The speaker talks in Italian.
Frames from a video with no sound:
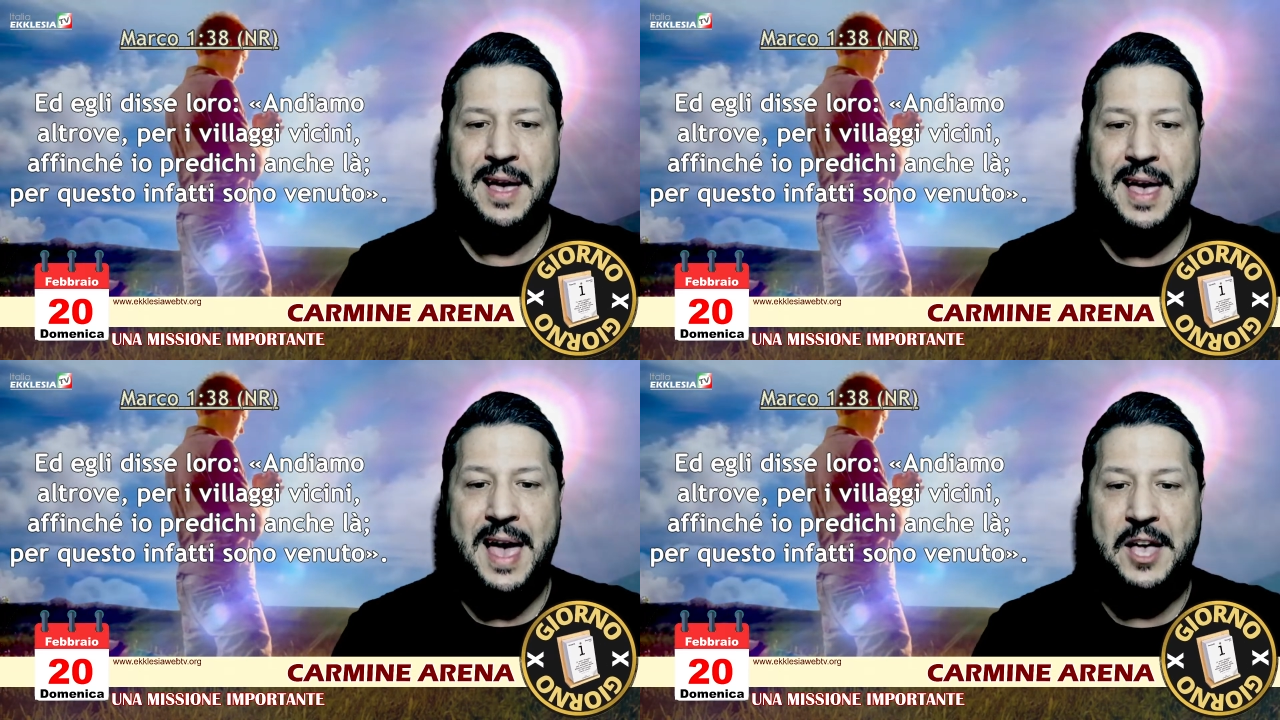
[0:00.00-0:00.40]

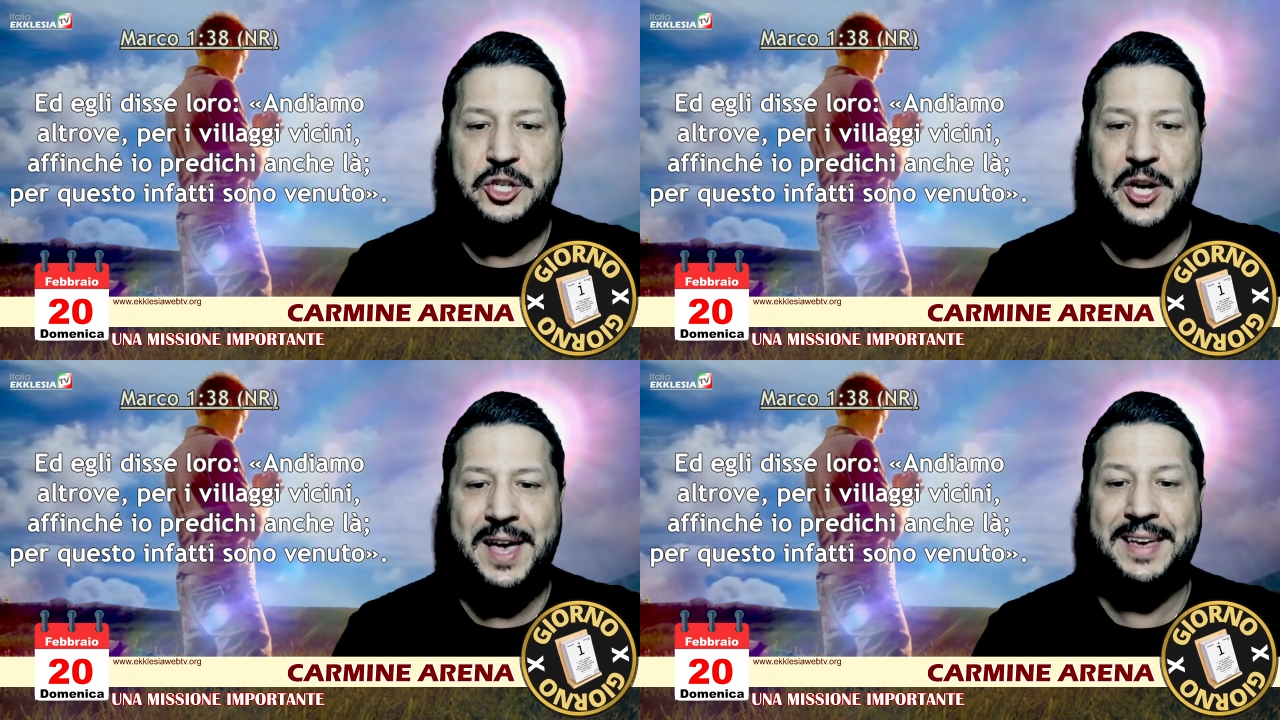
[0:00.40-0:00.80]
e ai
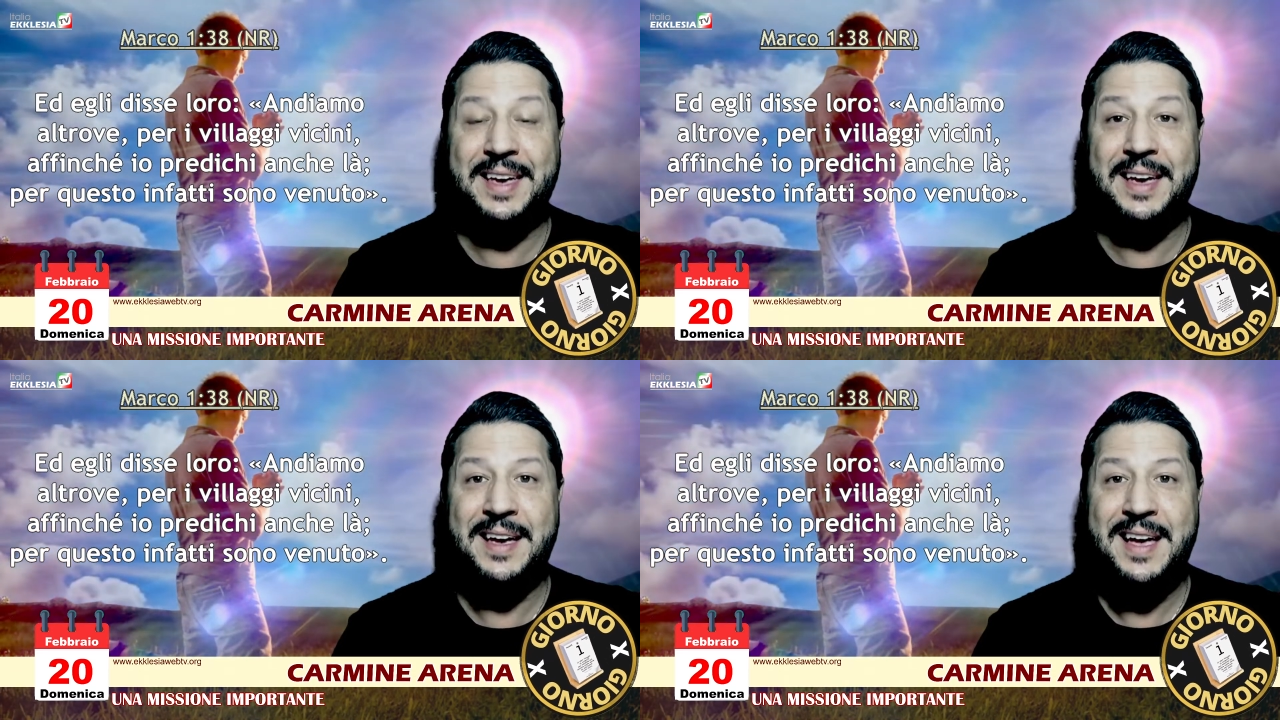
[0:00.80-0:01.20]

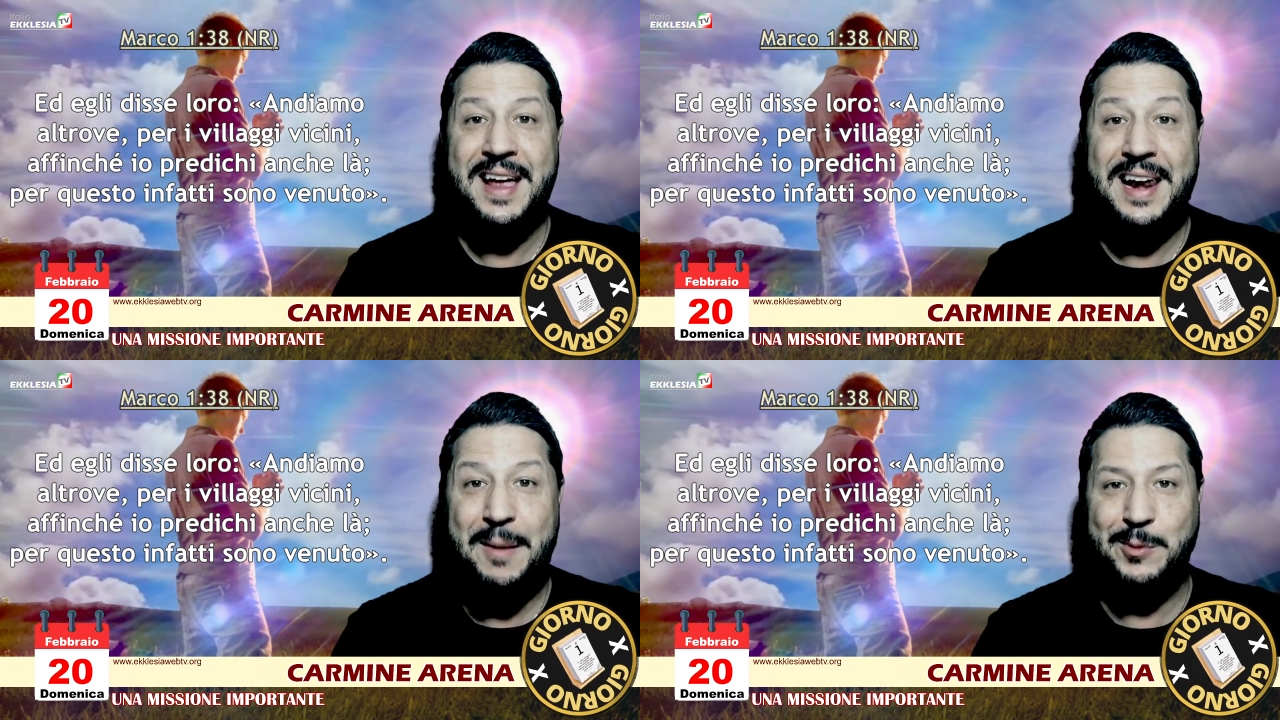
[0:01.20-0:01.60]
ciechi
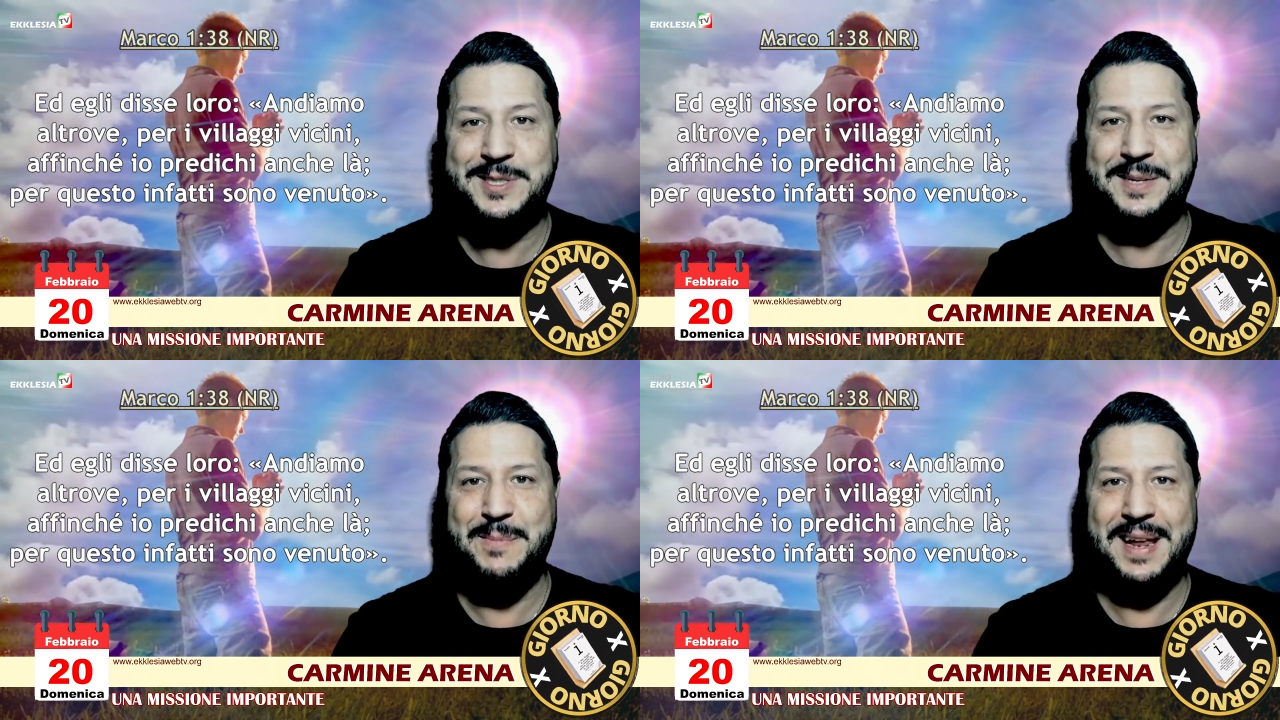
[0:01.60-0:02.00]
la
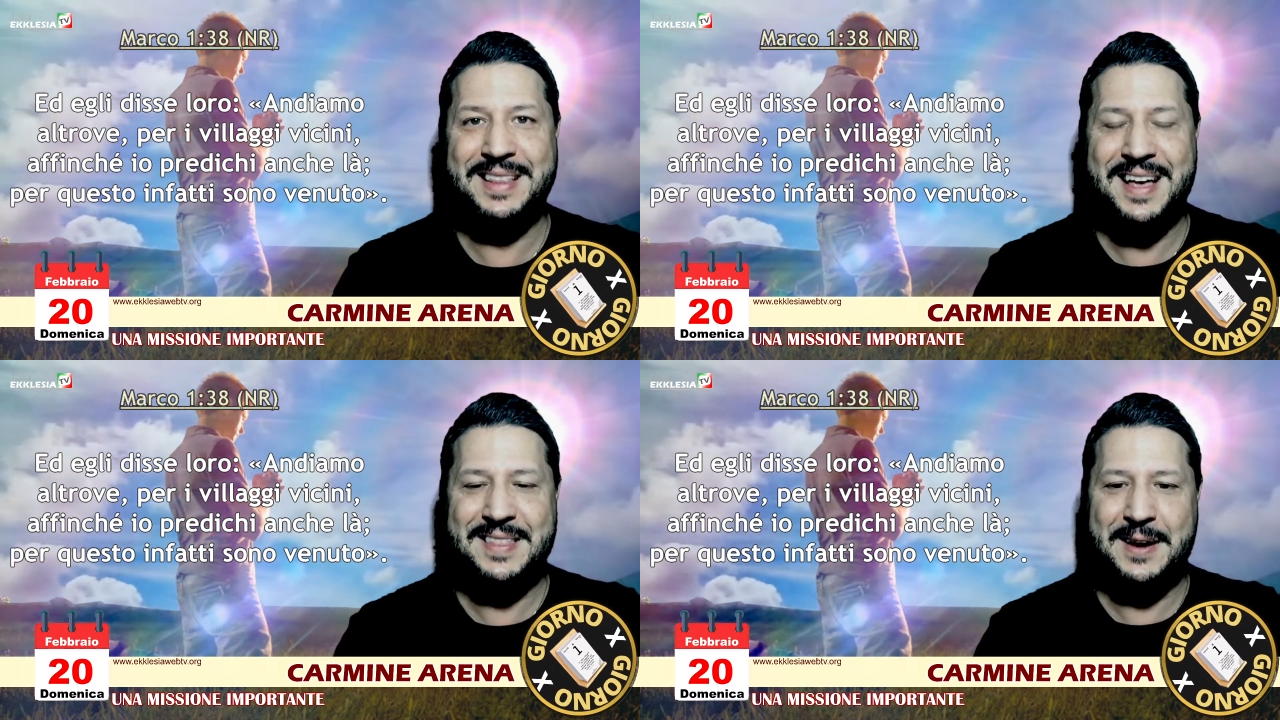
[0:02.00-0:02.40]

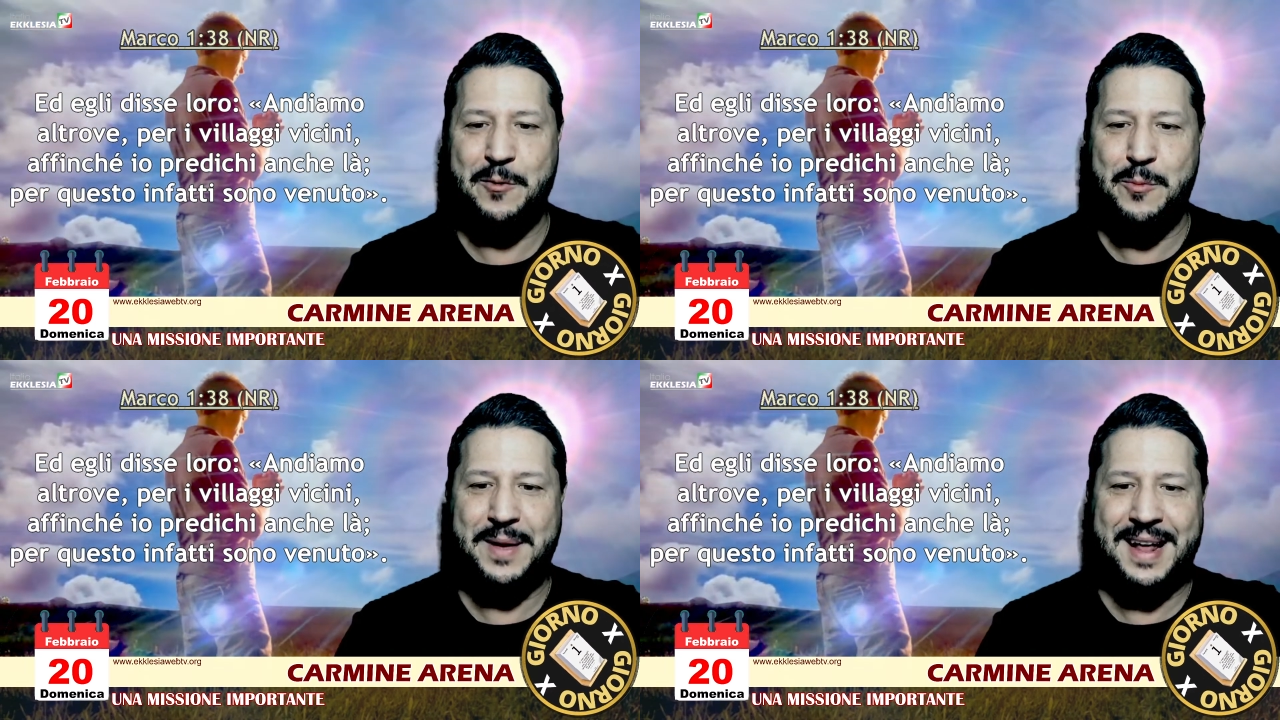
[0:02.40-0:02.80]
possibilità di
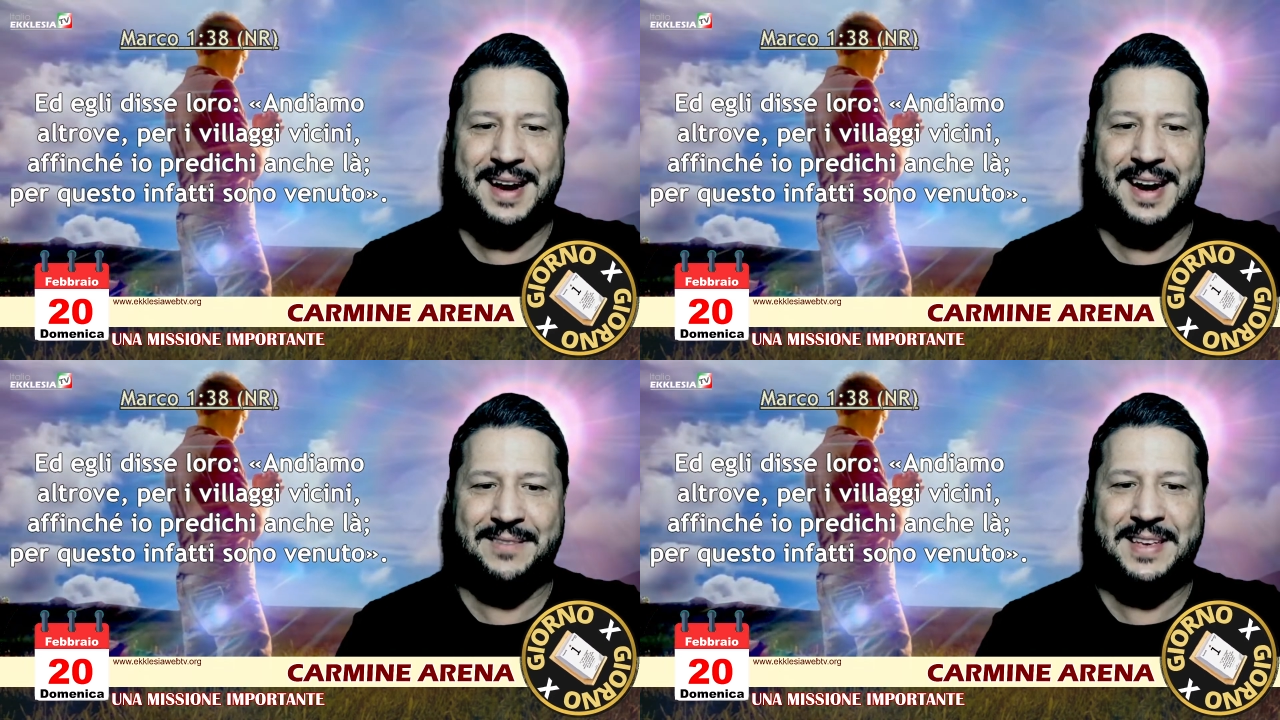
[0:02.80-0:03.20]

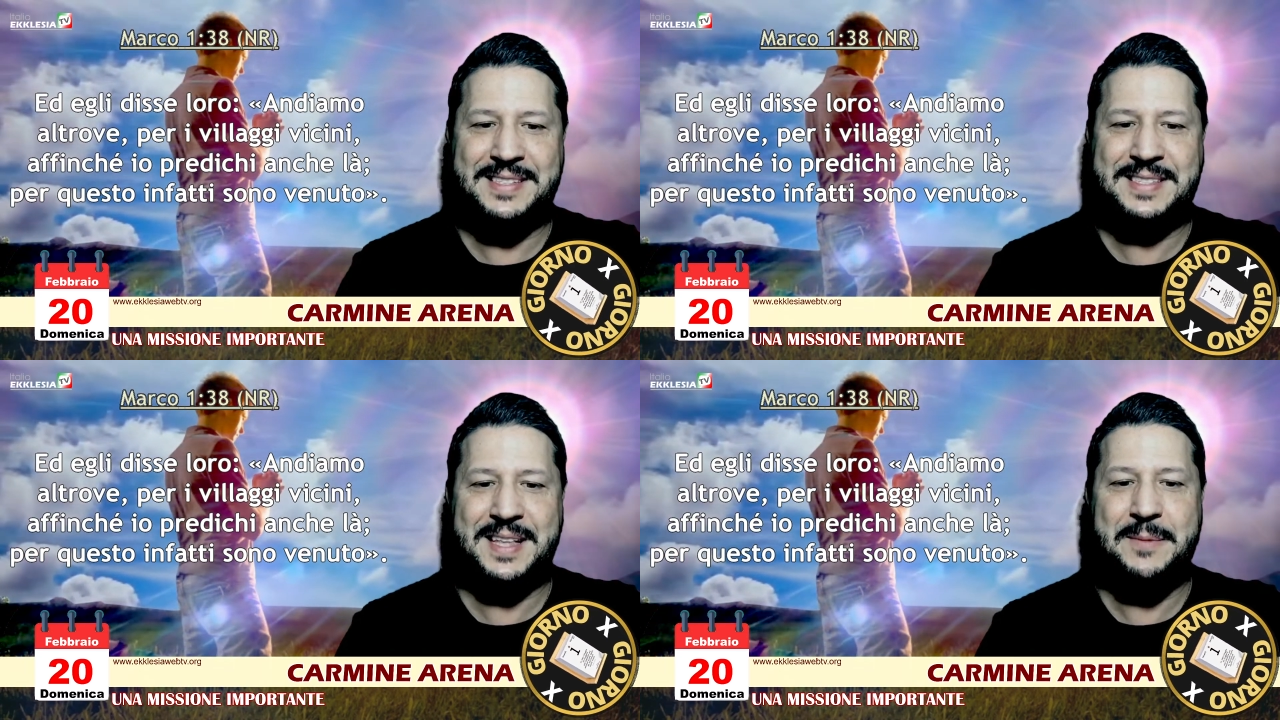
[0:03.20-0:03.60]
recuperare la
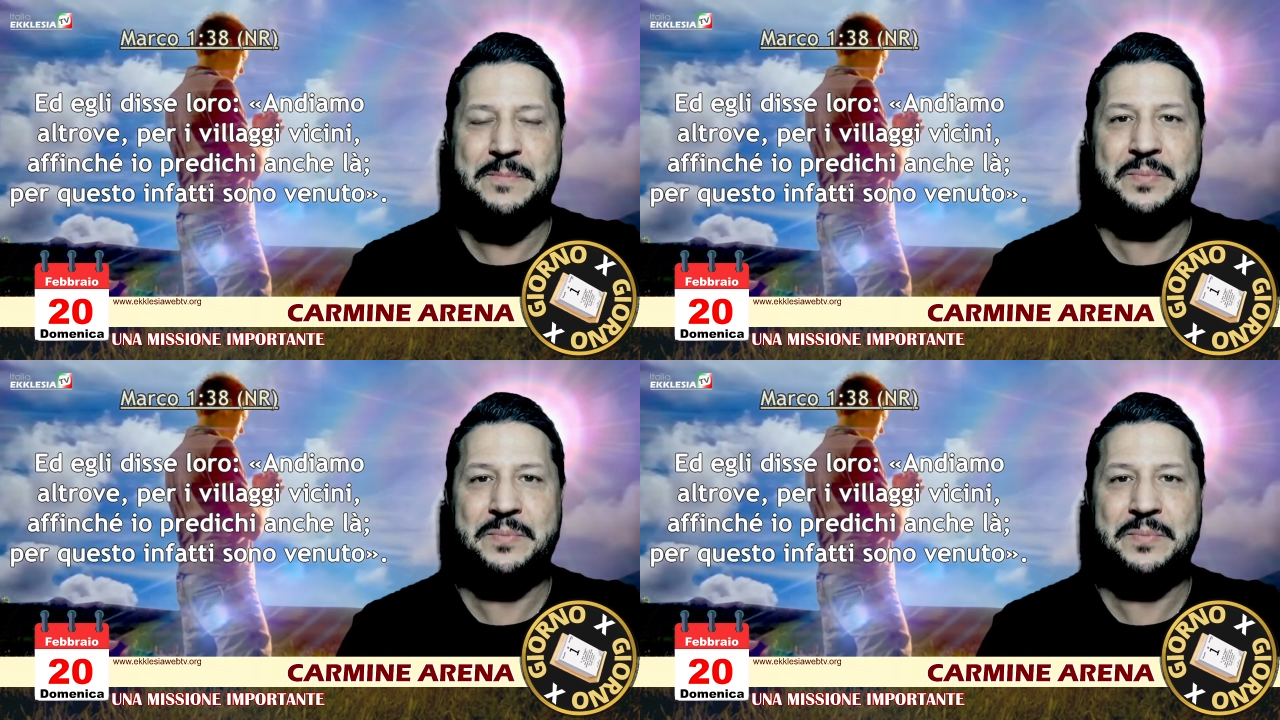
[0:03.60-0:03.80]
vista.